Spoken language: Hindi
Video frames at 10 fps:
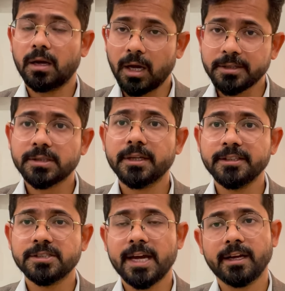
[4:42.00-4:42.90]
अक्सर
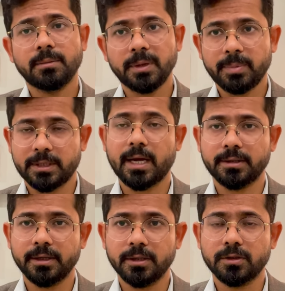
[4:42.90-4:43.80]
इस चैनल पे
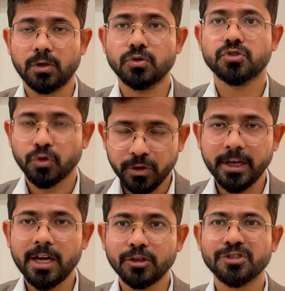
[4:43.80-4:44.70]
बताते रहता हूँ
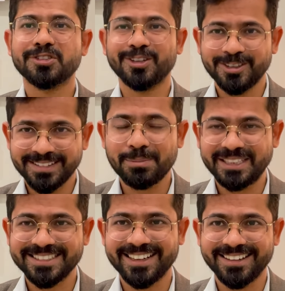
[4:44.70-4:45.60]
शुक्रिया दोस्तों
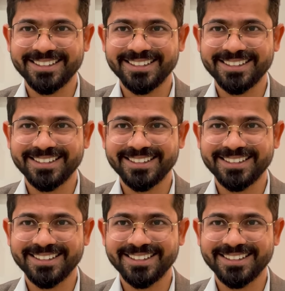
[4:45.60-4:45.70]
नमस्कार